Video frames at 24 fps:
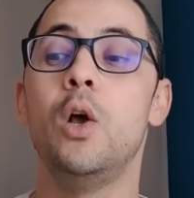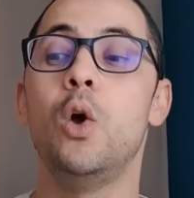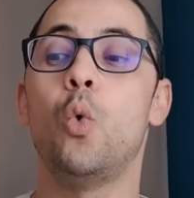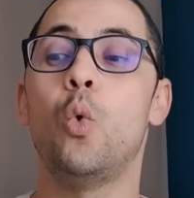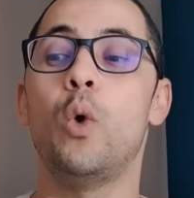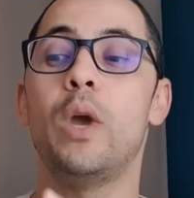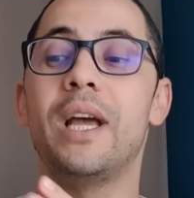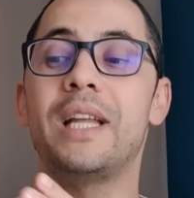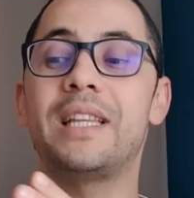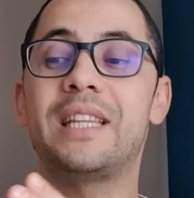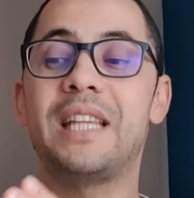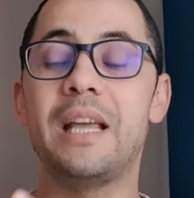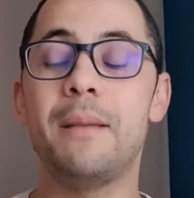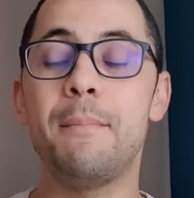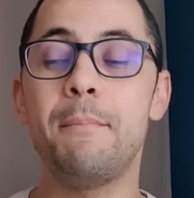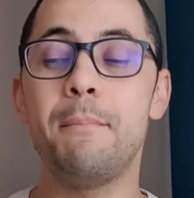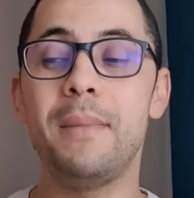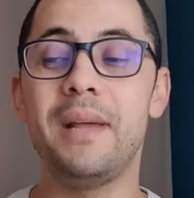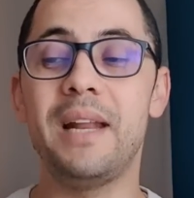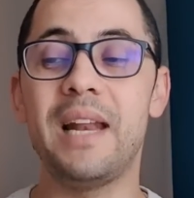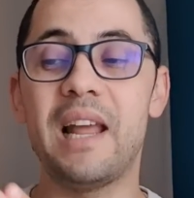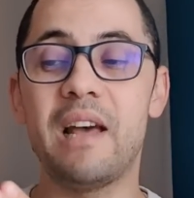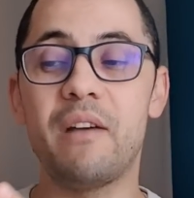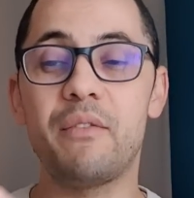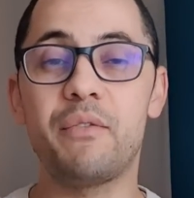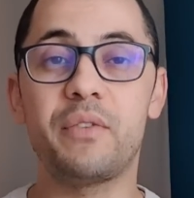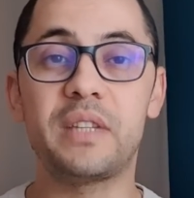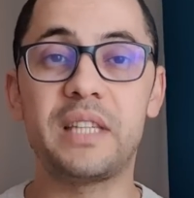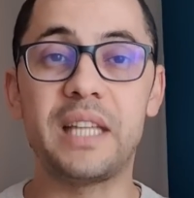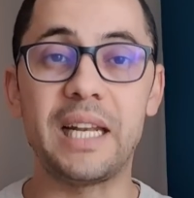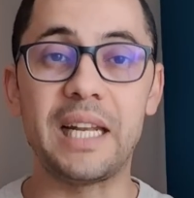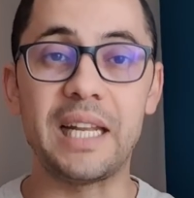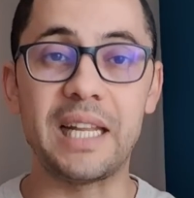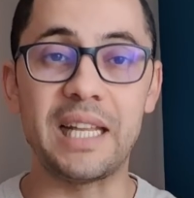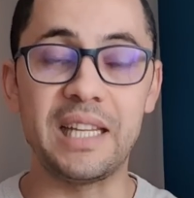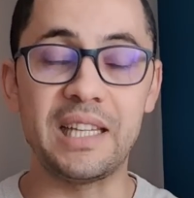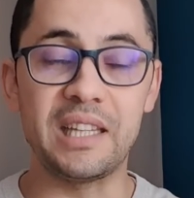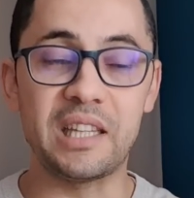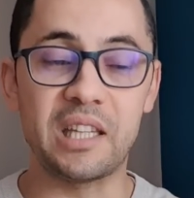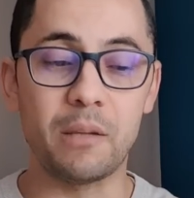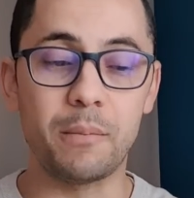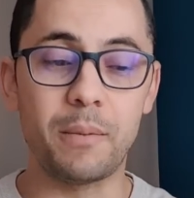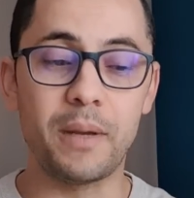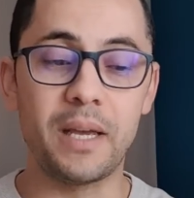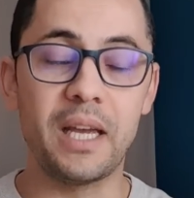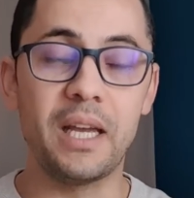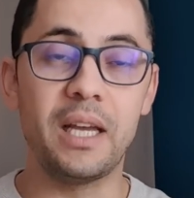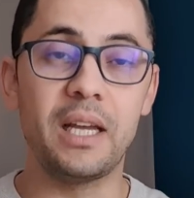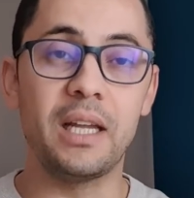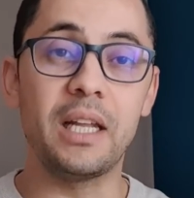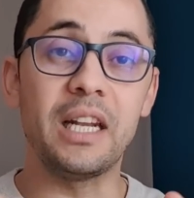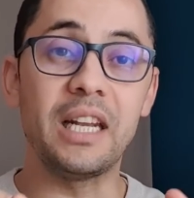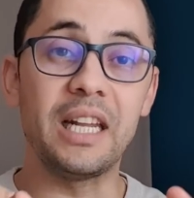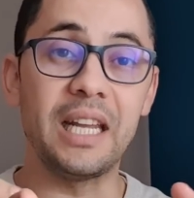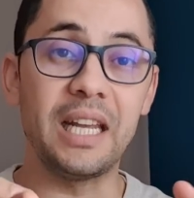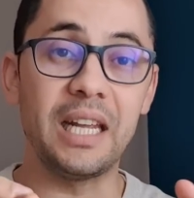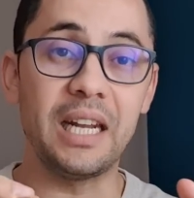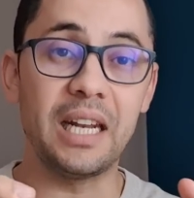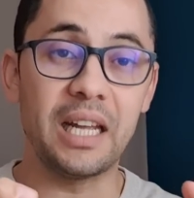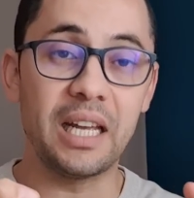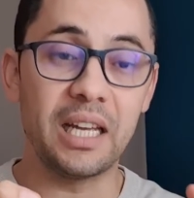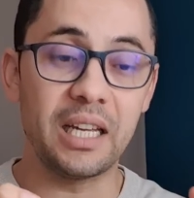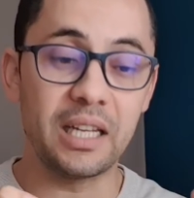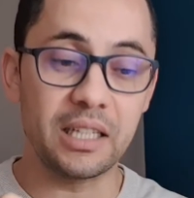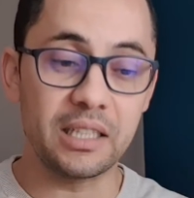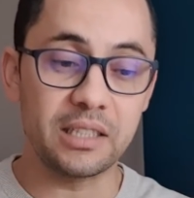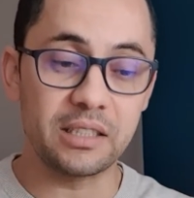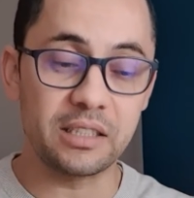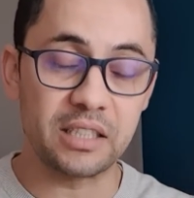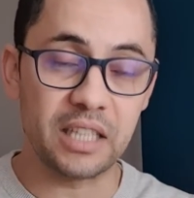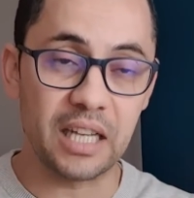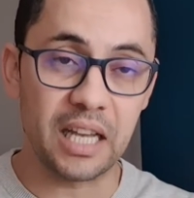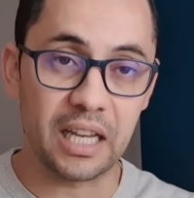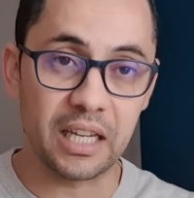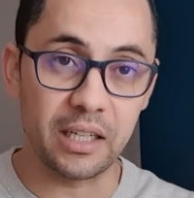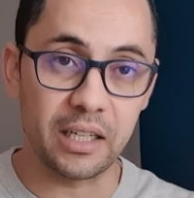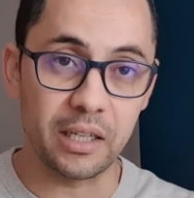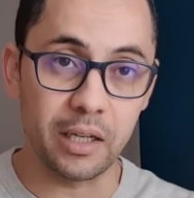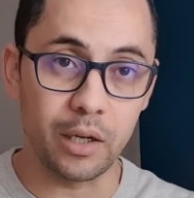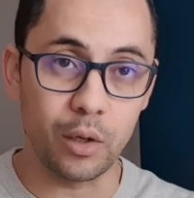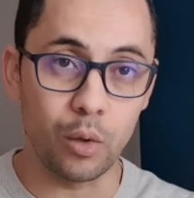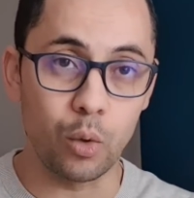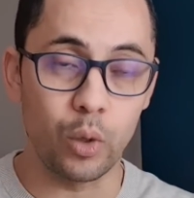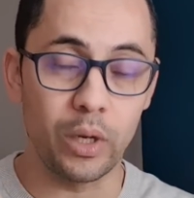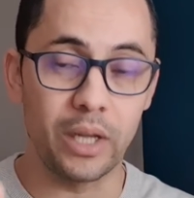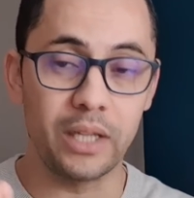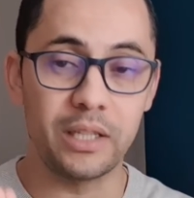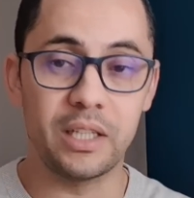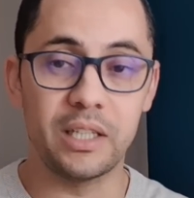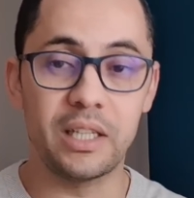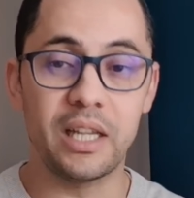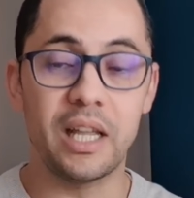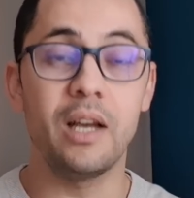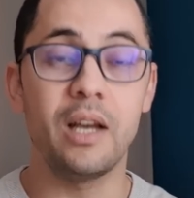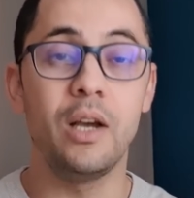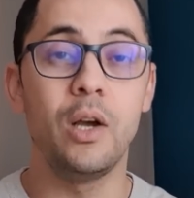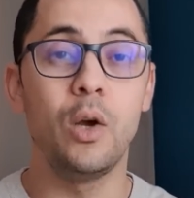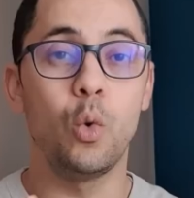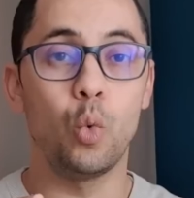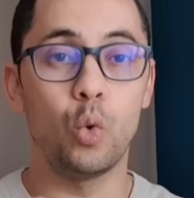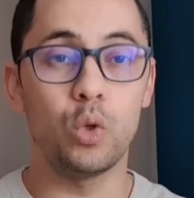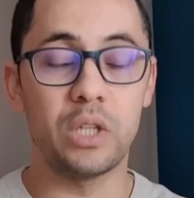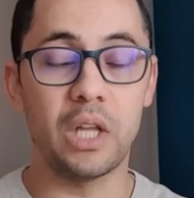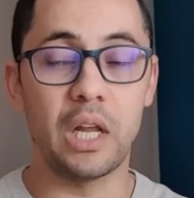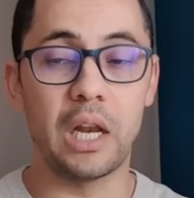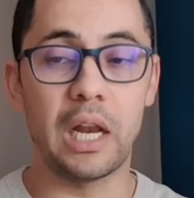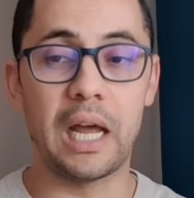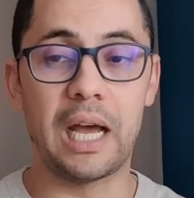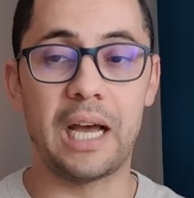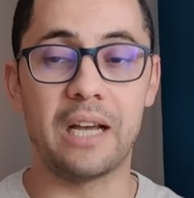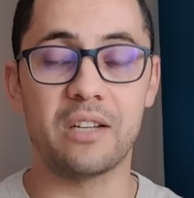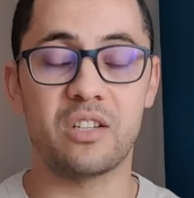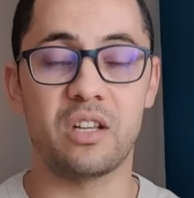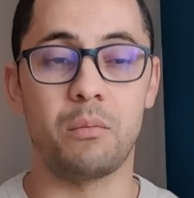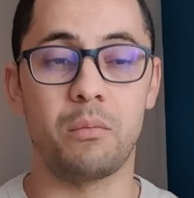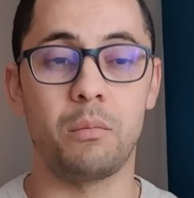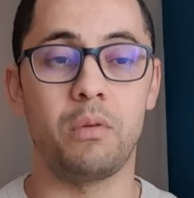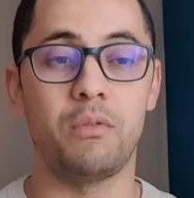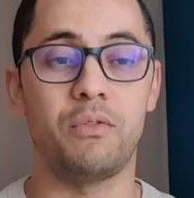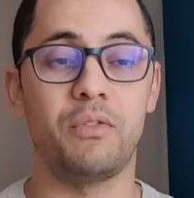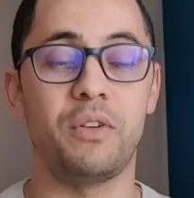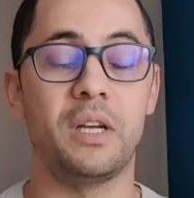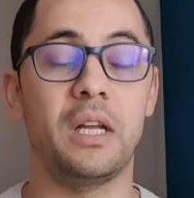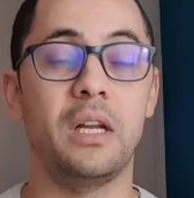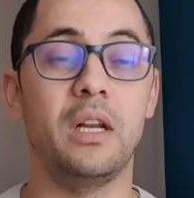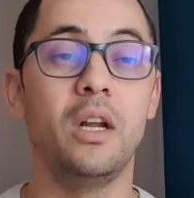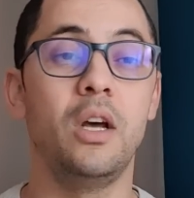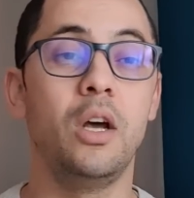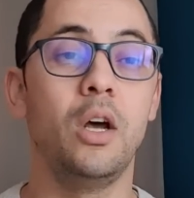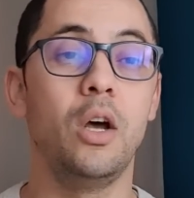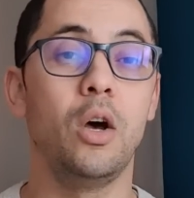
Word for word: ويتم لفت الانتباه الى الساكن الهولندي ده وده اللي حصل بالفعل